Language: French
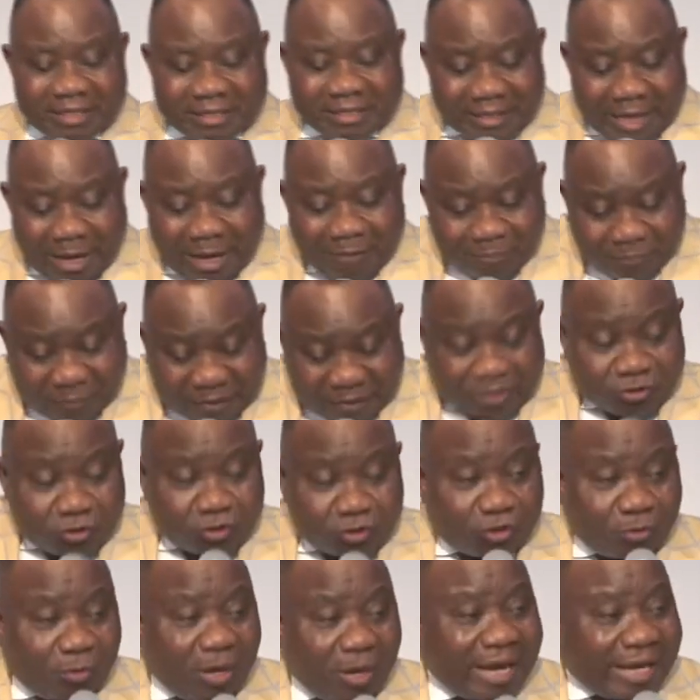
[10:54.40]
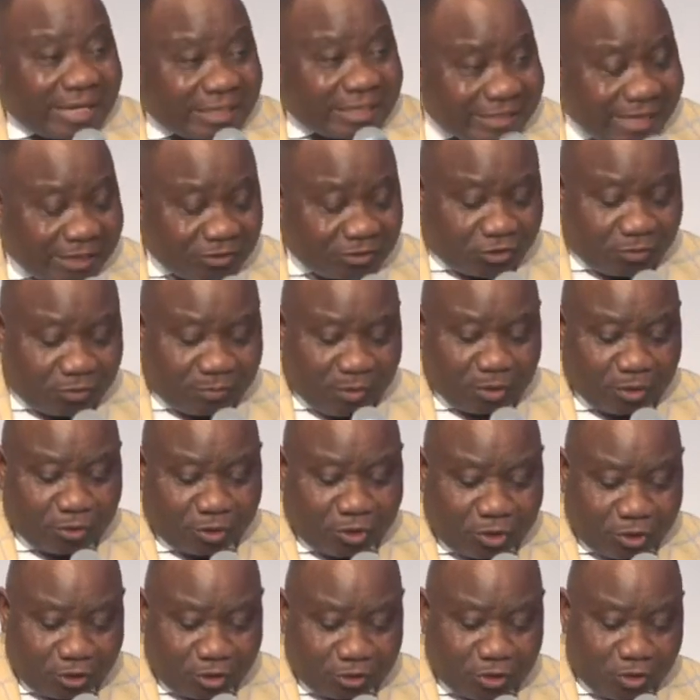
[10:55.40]
il, a pris justement exactement le
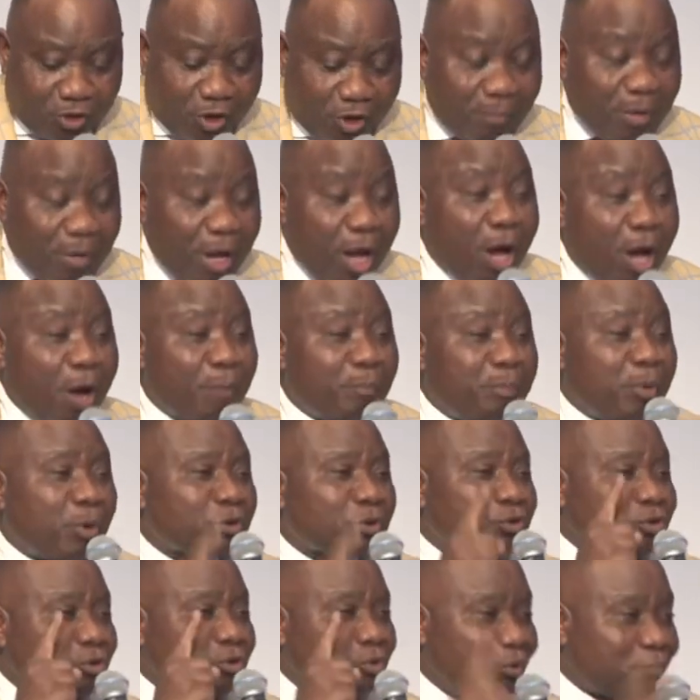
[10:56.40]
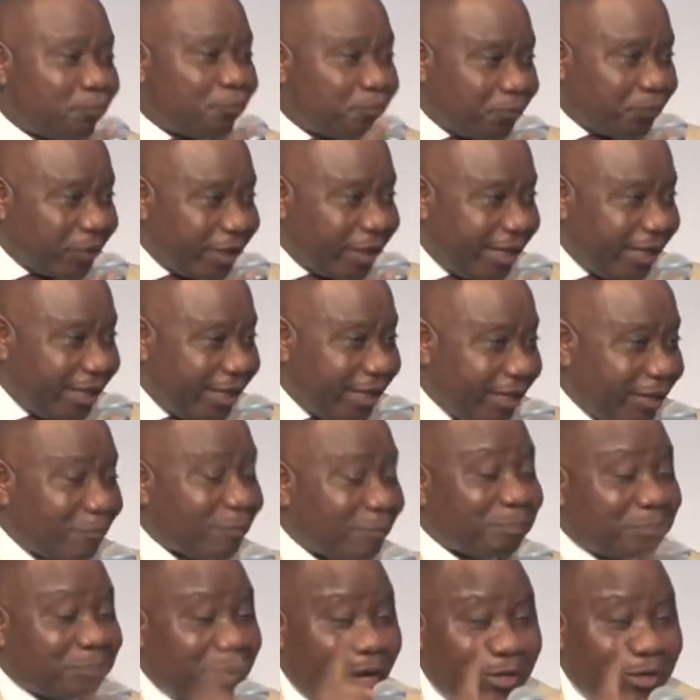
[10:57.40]
corps de l'homme. Pour souffrir,
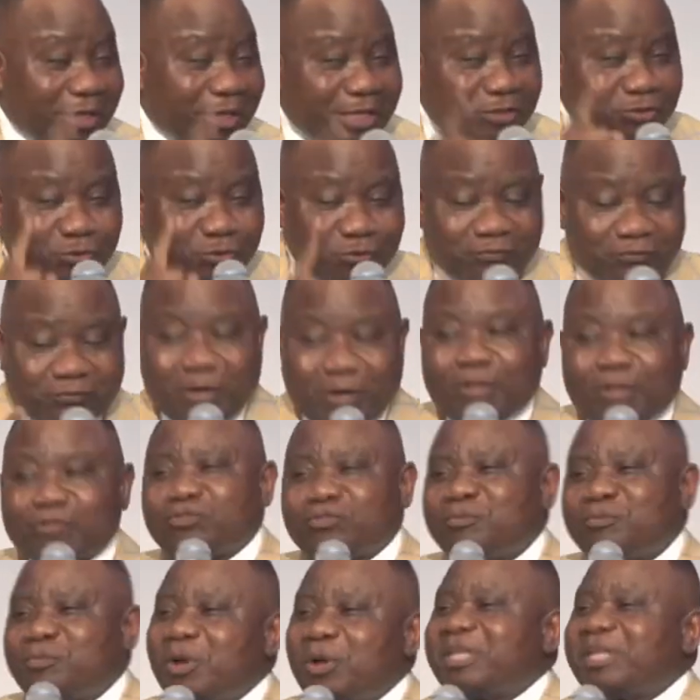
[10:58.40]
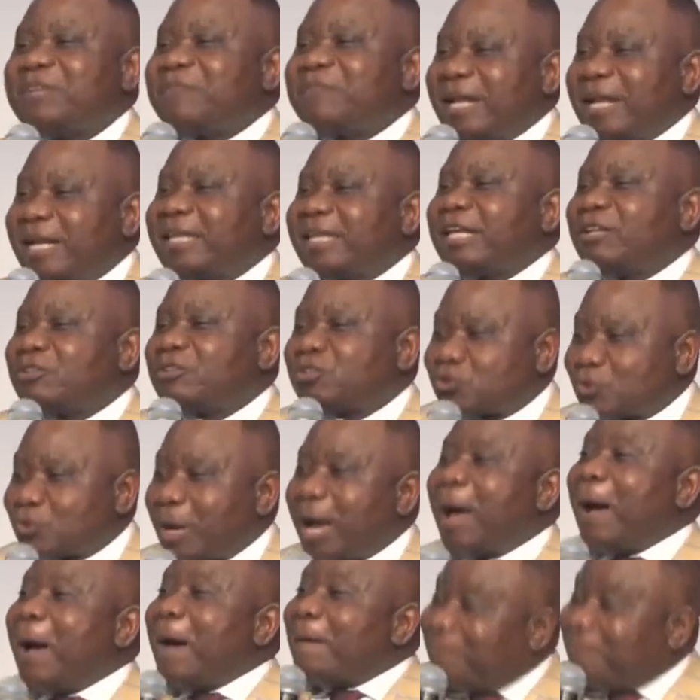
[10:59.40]
prendre les souffrances du monde, il fallait qu'il
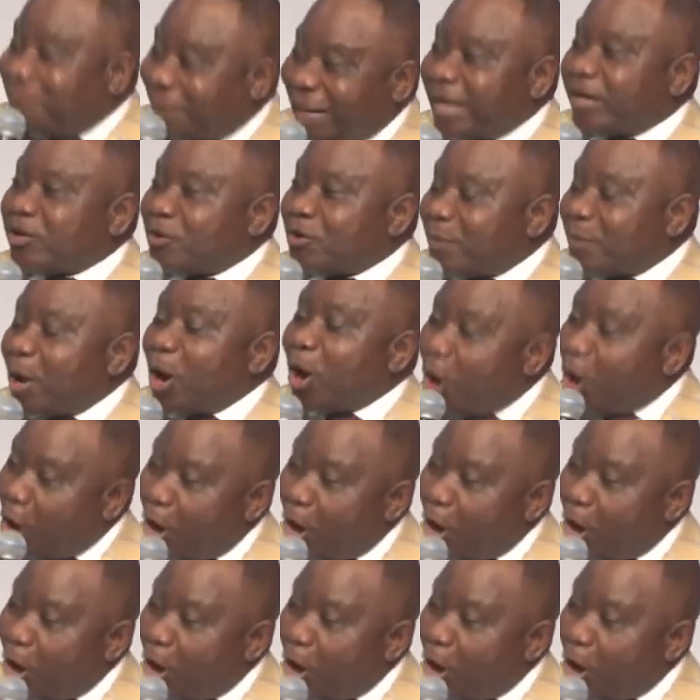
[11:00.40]
soit pleinement